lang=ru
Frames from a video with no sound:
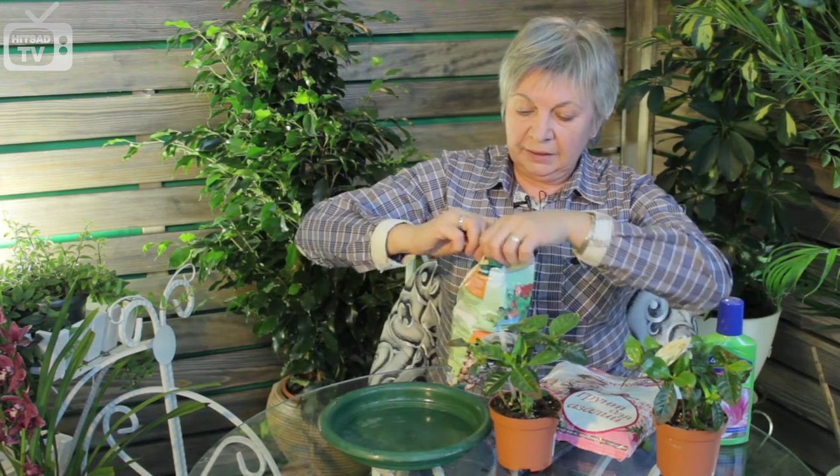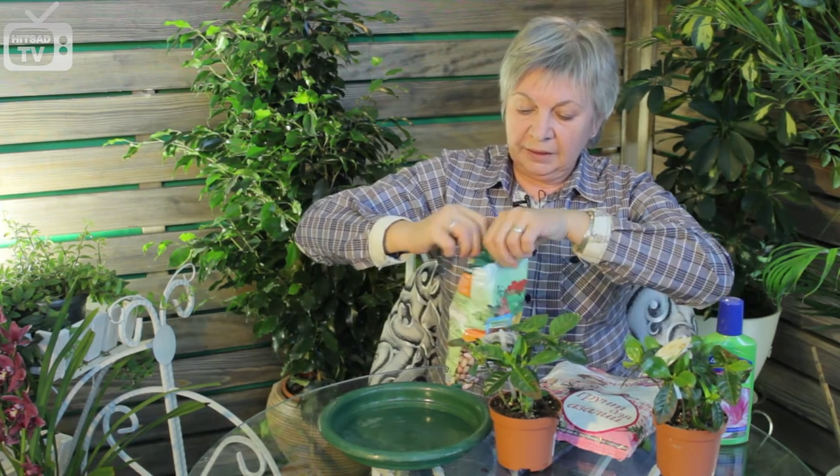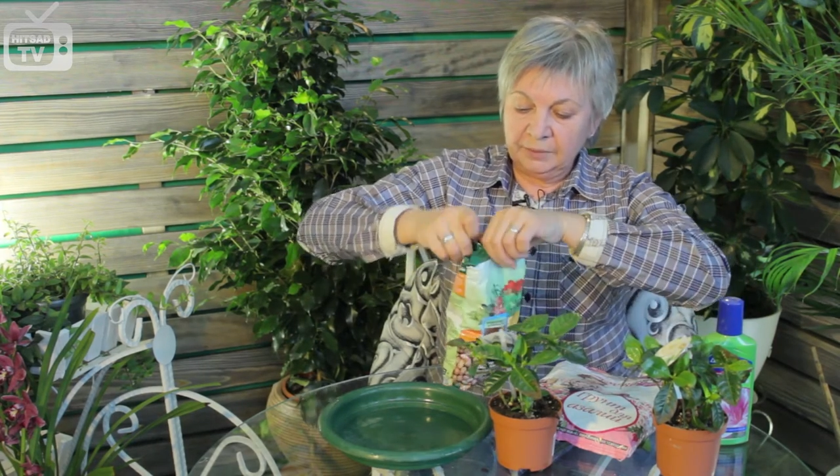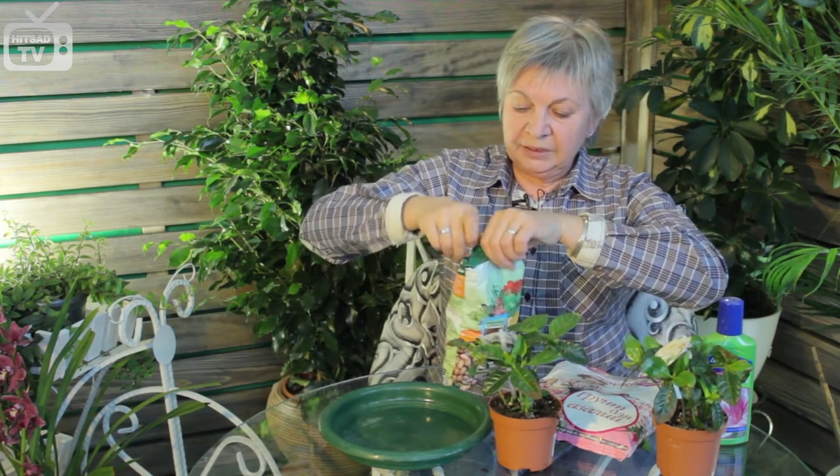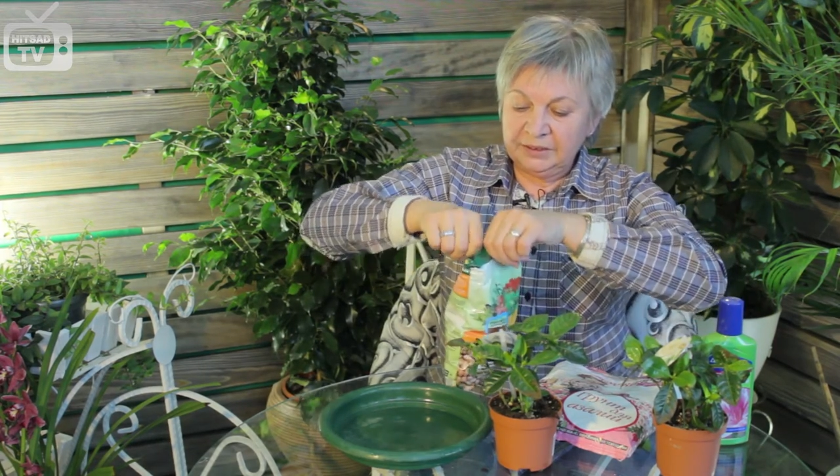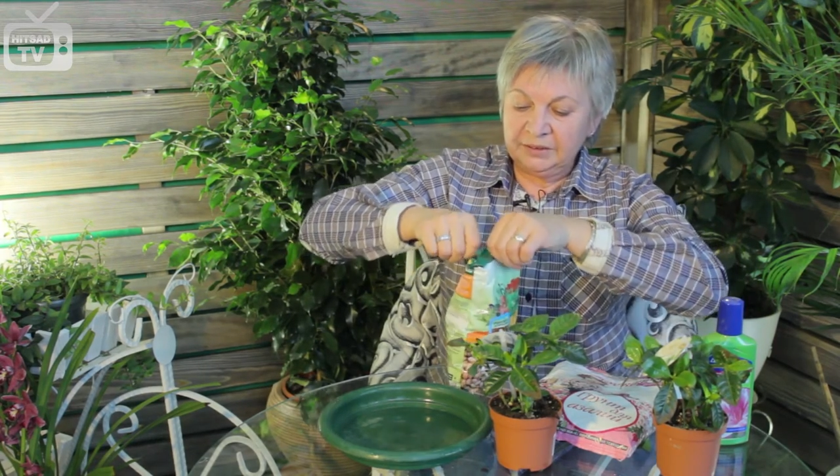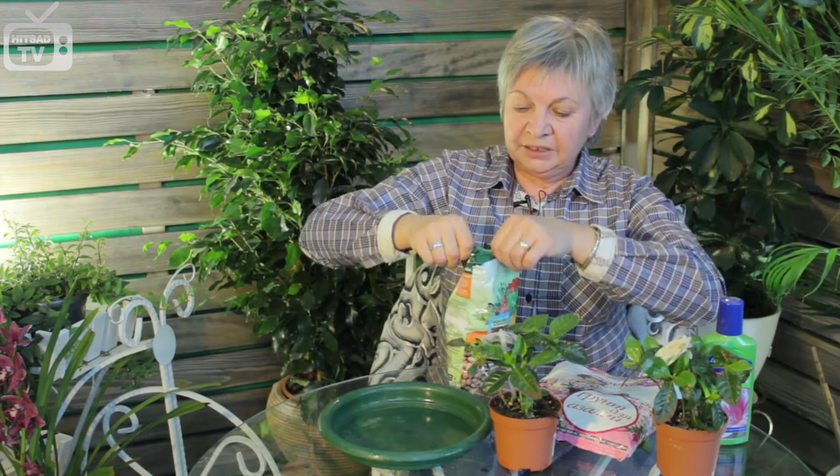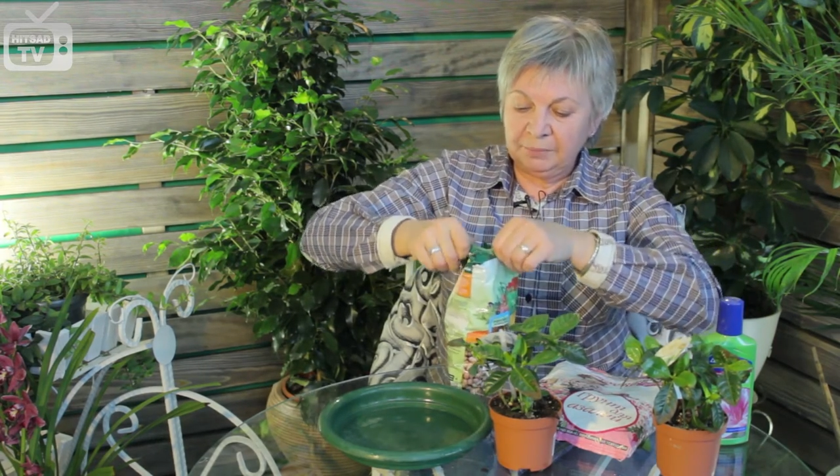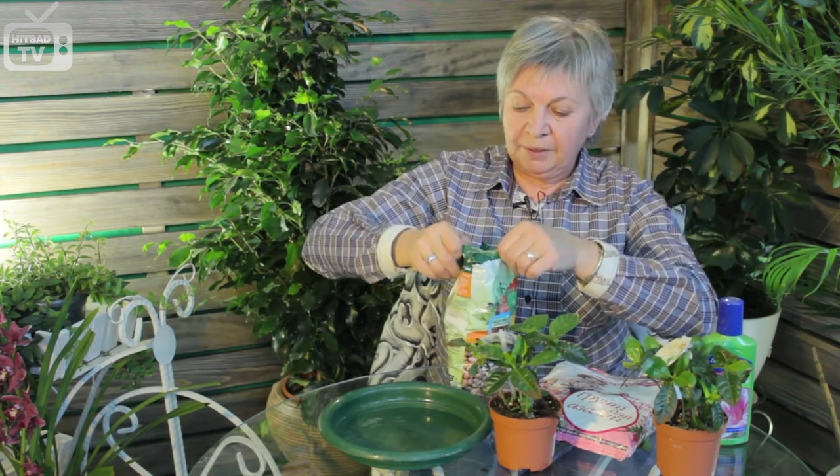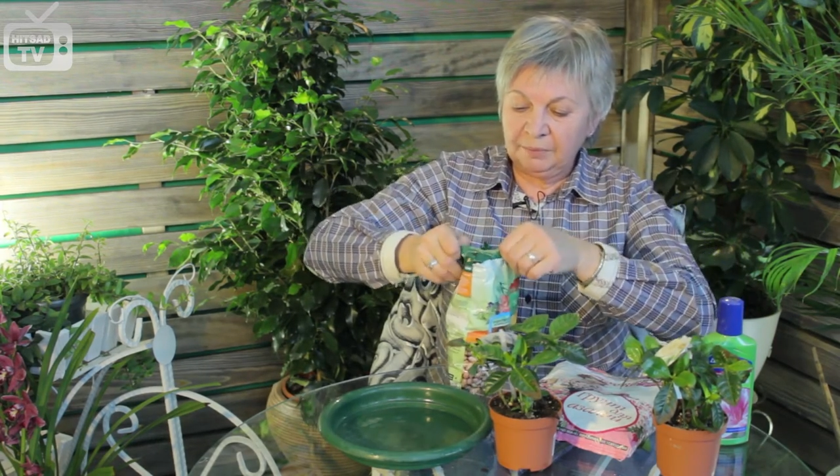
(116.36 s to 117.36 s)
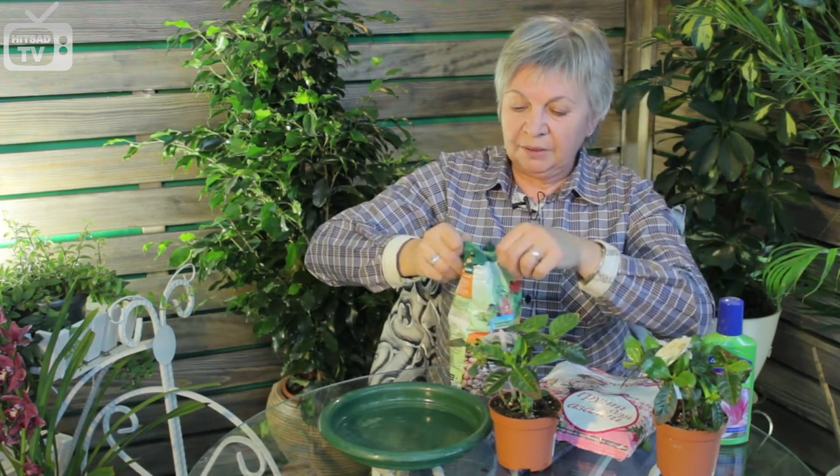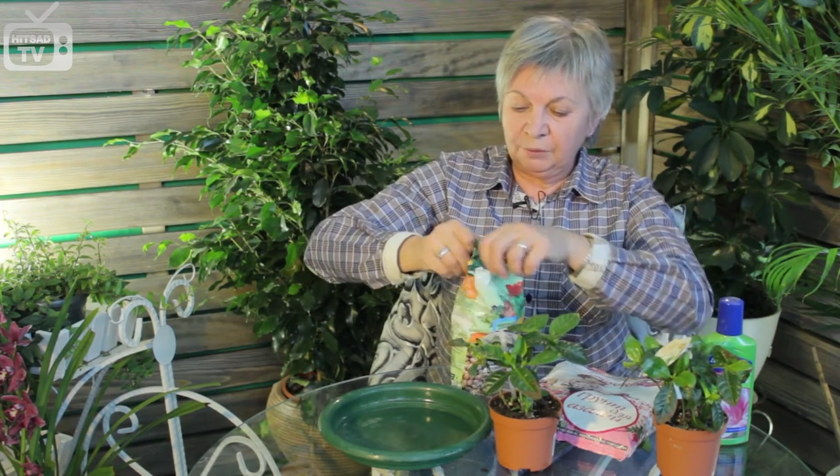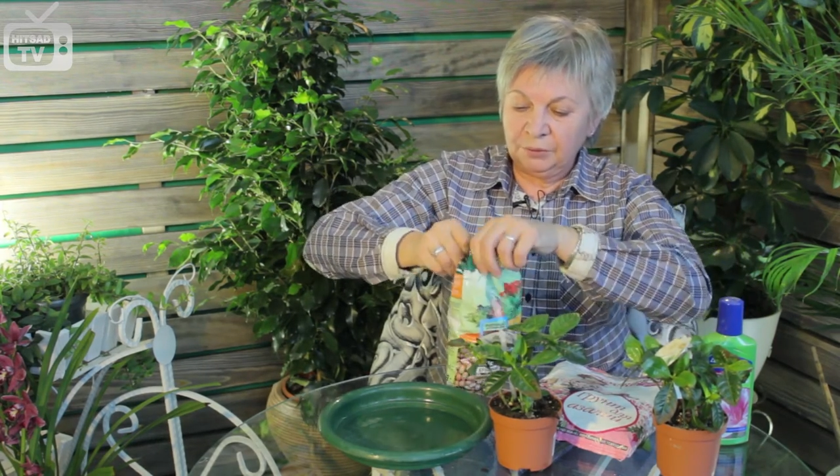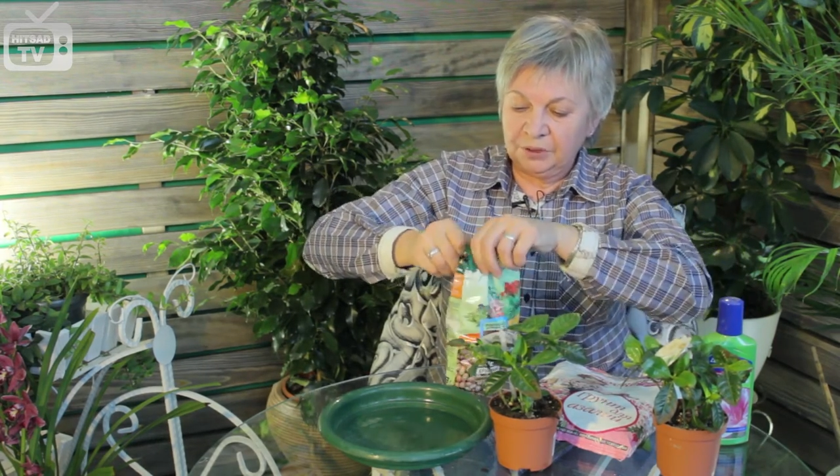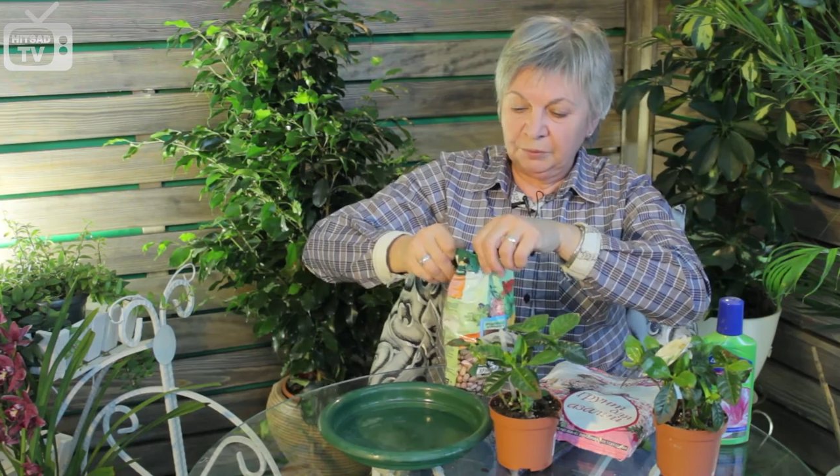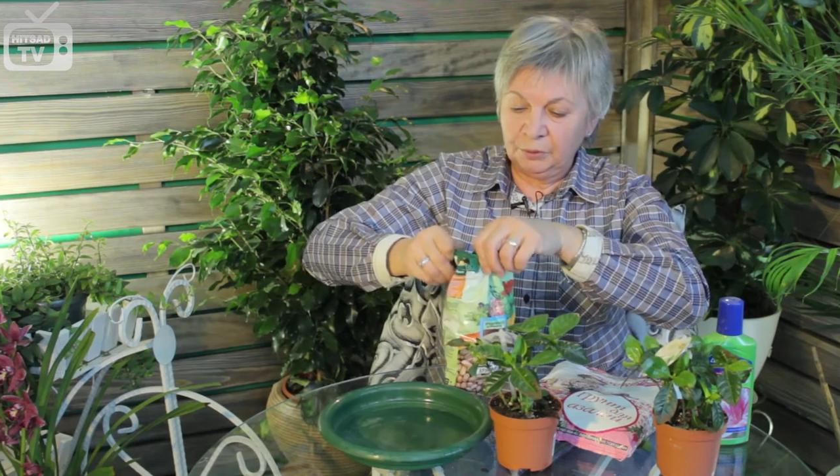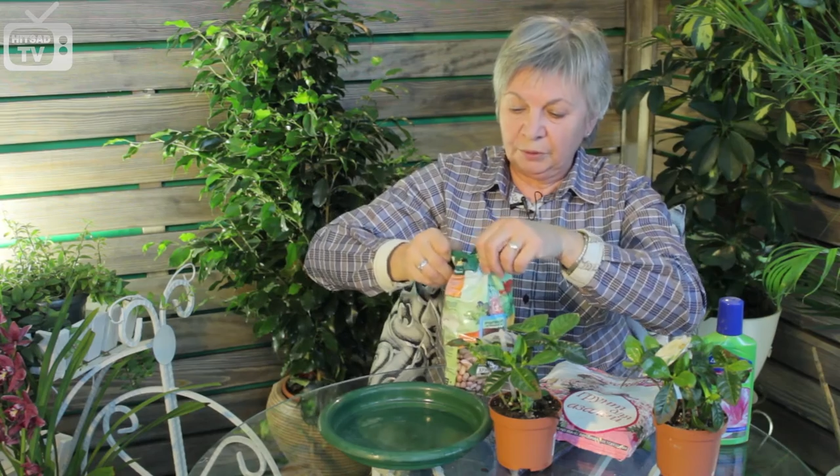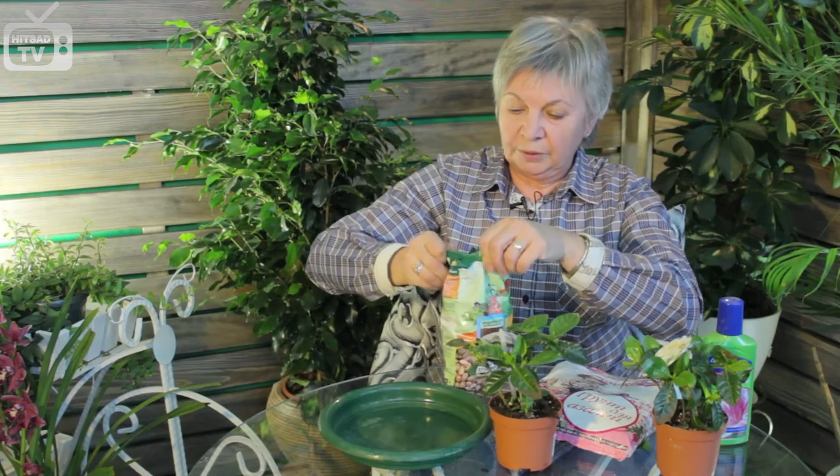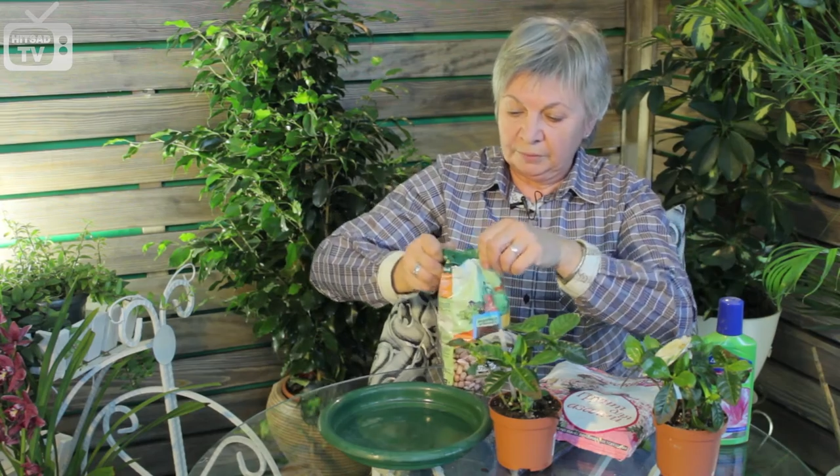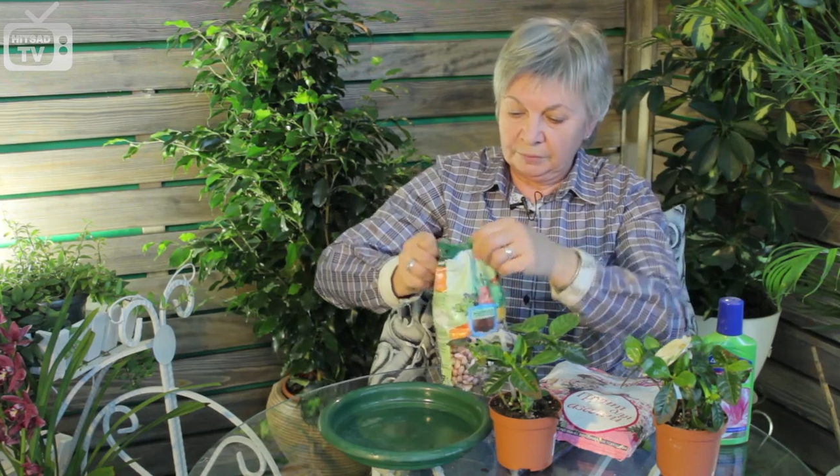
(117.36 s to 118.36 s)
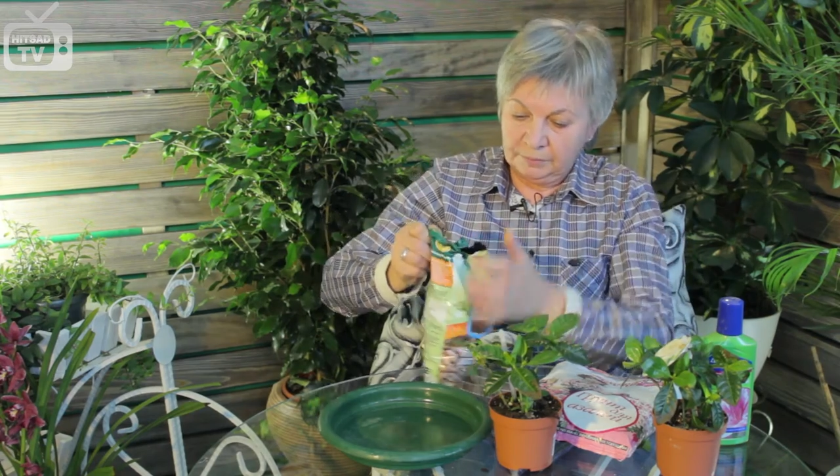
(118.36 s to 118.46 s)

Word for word: Керамзит насыпаем довольно-таки много.